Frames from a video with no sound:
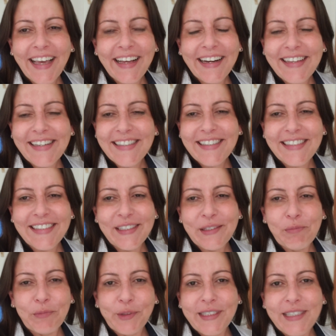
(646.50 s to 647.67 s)
Ela é assim
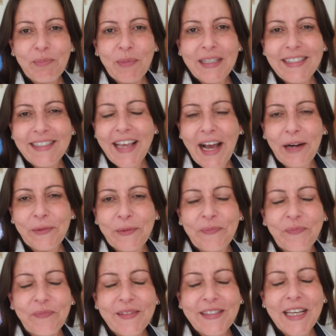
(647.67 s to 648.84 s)
muito especial
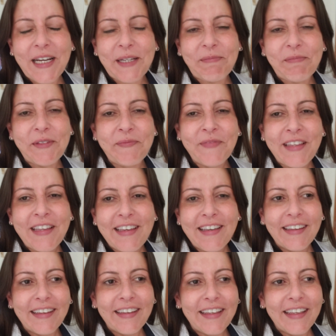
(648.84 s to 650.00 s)
sabe?
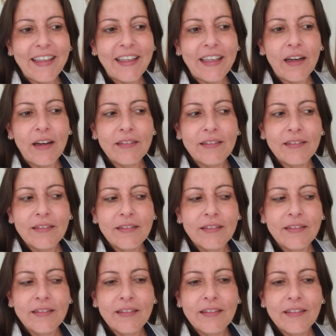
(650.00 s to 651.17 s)
E
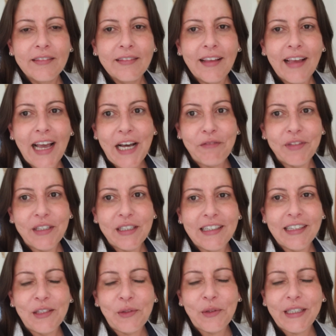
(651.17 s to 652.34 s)
a vida
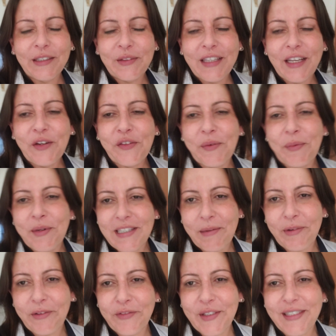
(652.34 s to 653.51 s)
que toca no terror, vou mostrar
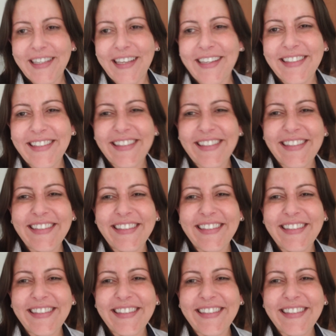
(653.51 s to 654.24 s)
pra vocês.